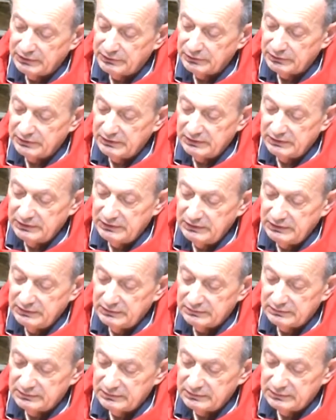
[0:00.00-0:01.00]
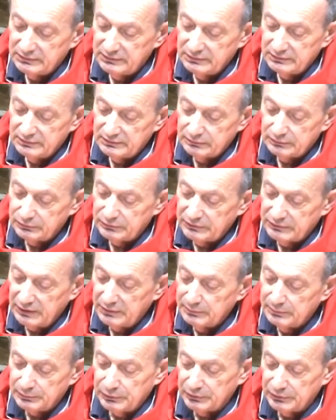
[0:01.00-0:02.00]
di Dio, un
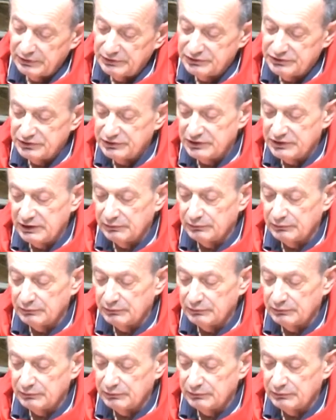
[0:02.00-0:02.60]
tempo decisivo e